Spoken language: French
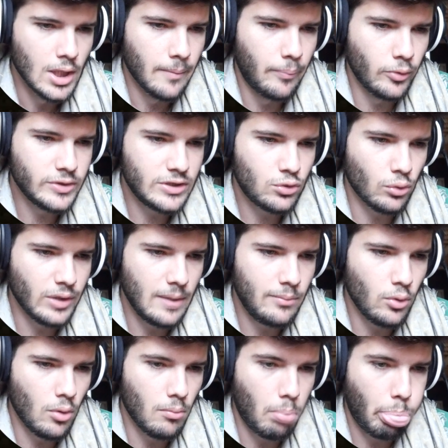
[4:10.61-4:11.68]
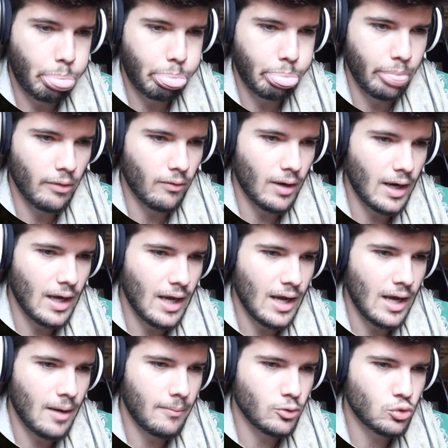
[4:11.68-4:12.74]
Position des biomes,
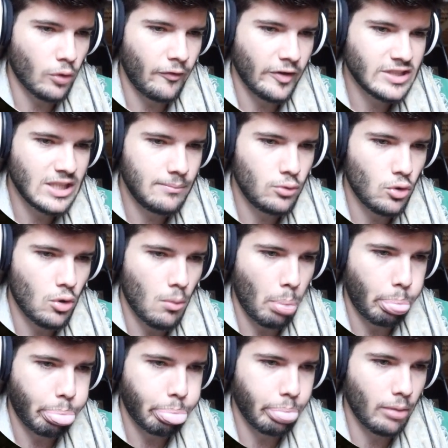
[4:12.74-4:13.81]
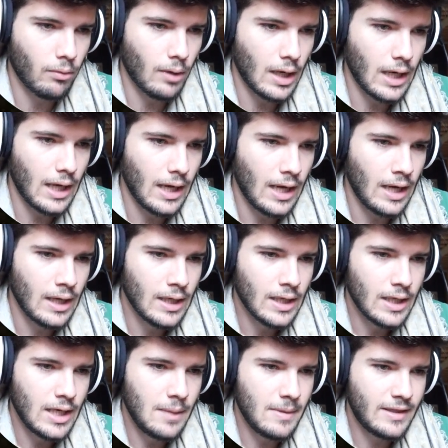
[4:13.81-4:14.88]
voilà. Surface des biomes. Voilà.
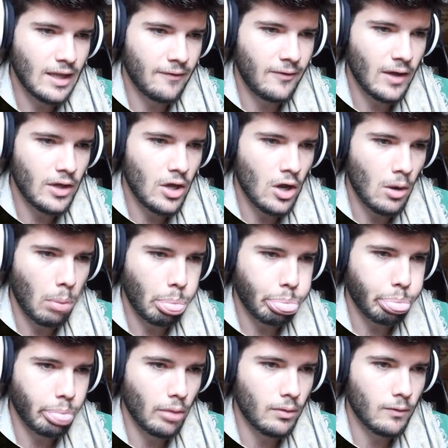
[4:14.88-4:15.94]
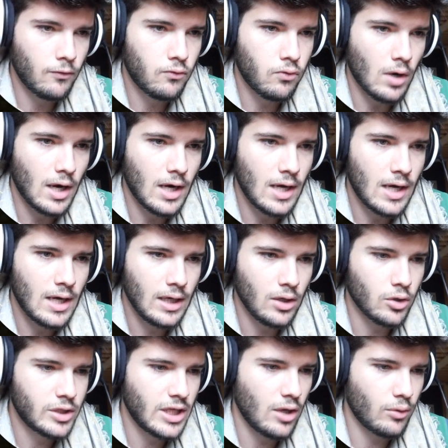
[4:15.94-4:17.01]
Limite inférieure. Voilà,
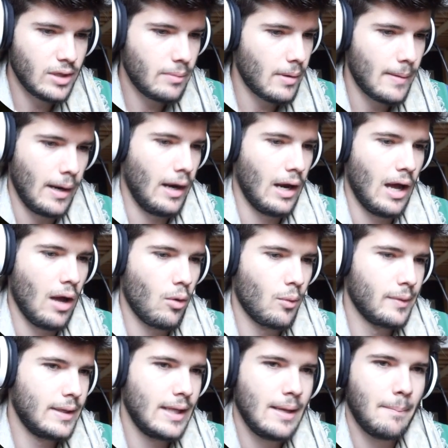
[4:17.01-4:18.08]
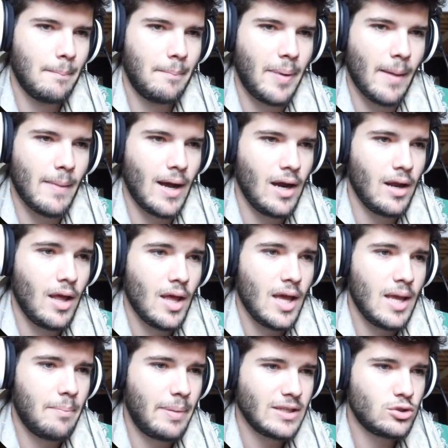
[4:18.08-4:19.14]
ok, on est pas mal. Là, on est pas mal.
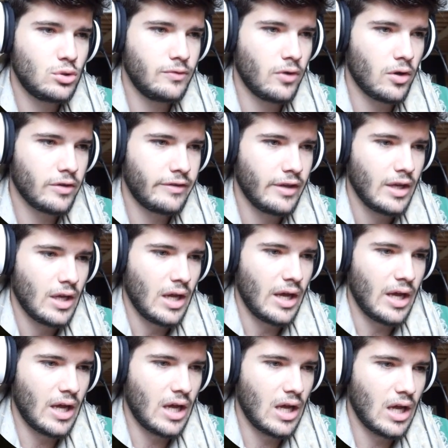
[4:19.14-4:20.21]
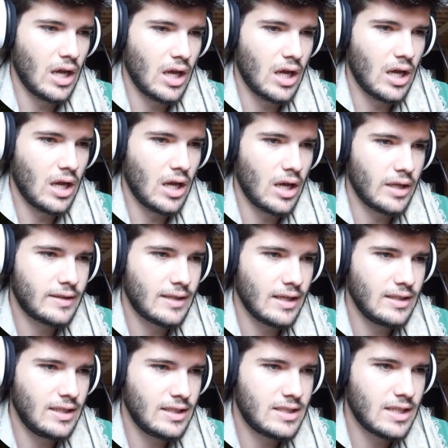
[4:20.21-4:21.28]
Et page suivante, euh, taille
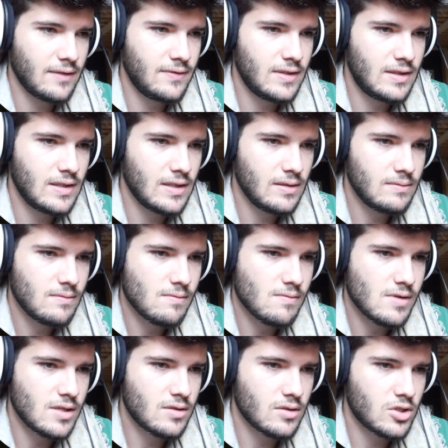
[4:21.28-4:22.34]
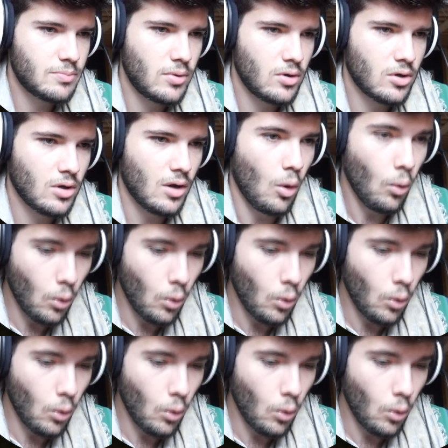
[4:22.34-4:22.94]
des cavités. Je peux encore...